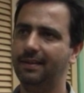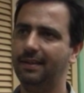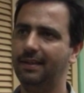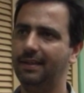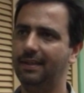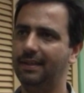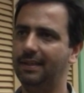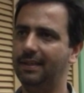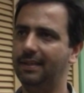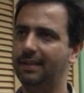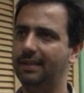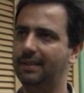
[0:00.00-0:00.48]

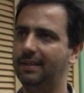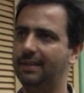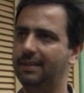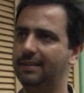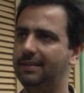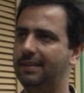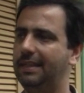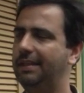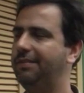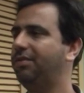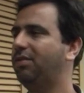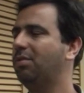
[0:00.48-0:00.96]
é,
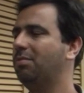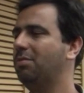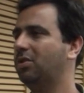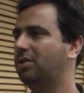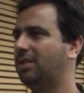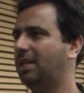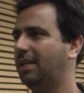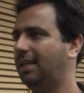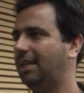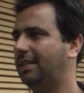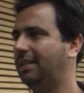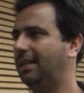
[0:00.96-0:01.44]
esteve com o meu
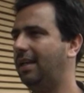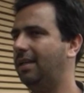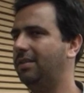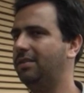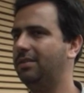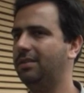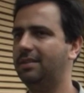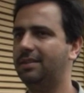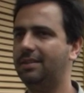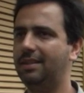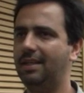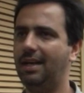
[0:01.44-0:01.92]
secretário
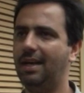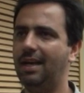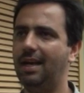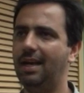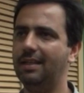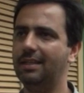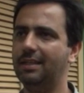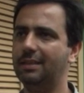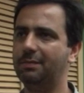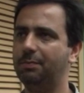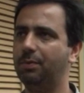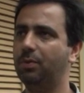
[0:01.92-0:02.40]
de
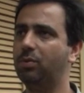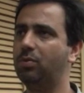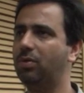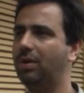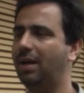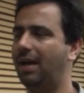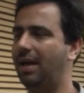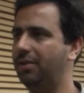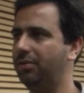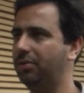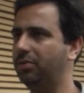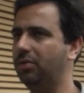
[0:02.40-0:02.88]
estradas,
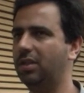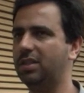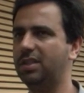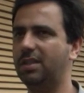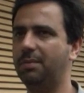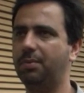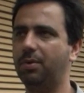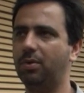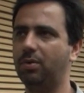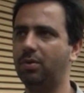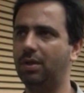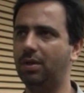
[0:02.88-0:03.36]
procuraram
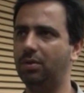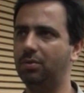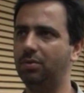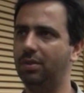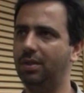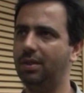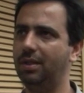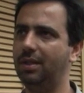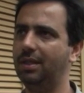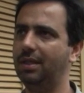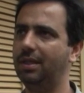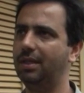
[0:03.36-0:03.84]
nossa
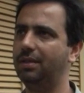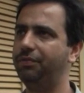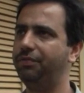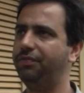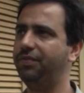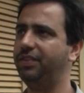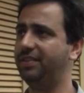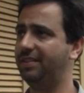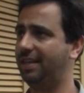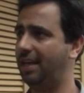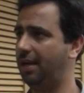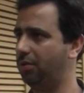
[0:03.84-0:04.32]
procuradoria,
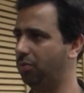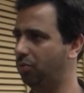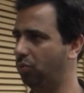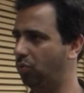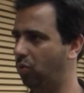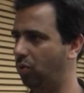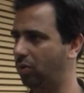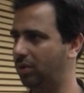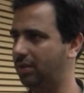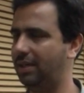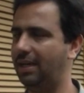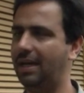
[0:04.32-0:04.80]
fizeram um
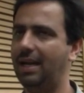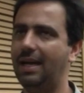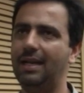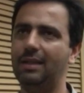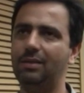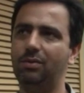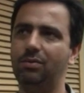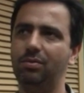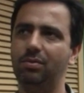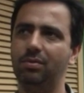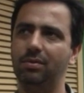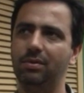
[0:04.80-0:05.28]

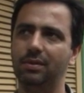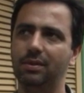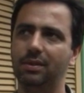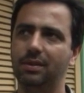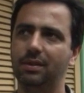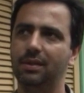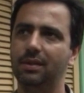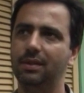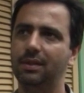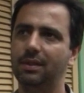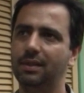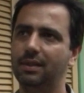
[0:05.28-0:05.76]
contrato.
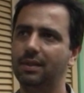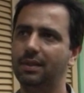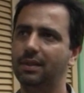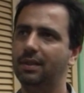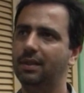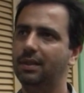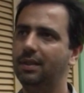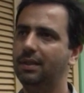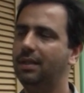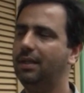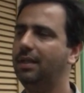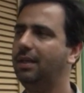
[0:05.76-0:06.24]

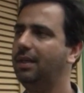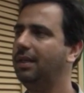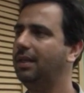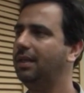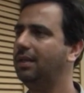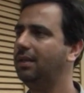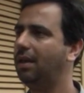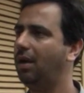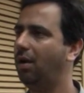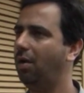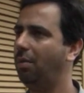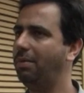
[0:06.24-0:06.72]

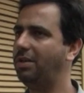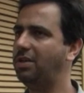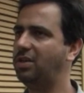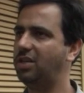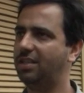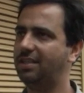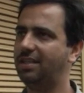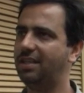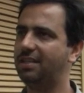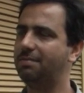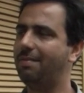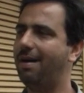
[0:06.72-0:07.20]
E
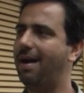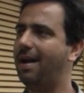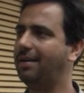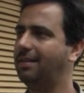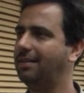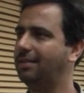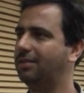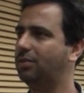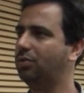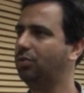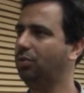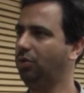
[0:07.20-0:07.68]
realmente essas
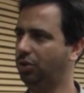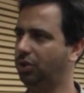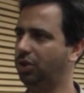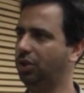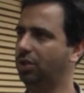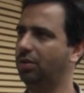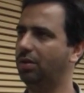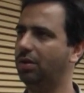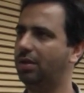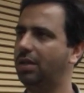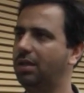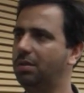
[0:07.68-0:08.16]
máquinas
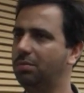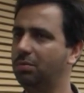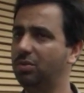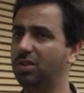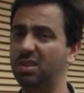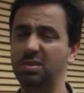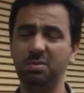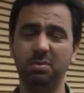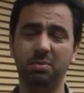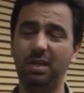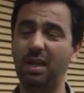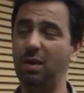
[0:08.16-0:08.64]
surgiram aqui no
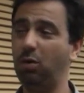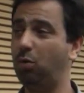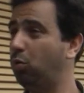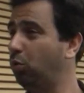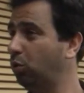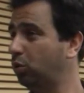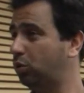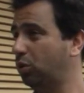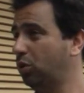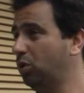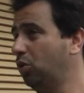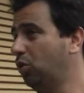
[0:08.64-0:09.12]
município sem
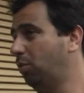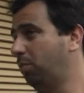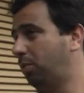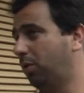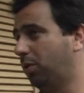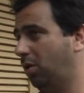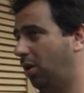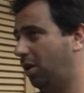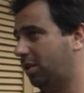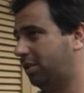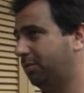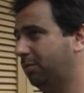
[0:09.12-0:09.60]
custo nenhum
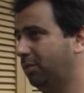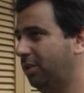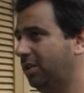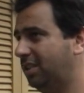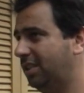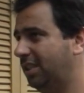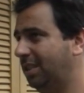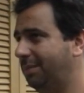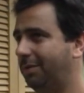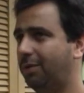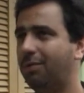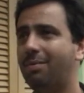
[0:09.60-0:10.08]
para o nosso
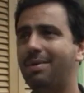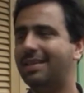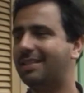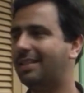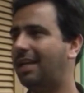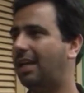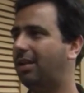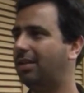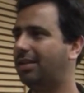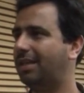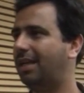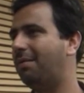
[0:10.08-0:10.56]
município e
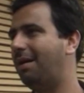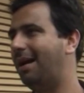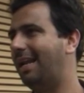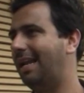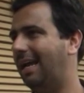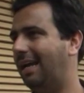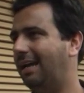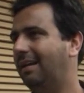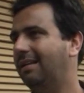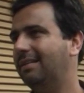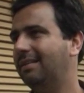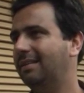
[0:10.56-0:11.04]
começaram a
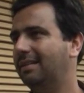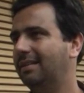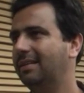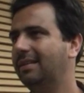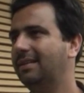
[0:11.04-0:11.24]
trabalhar.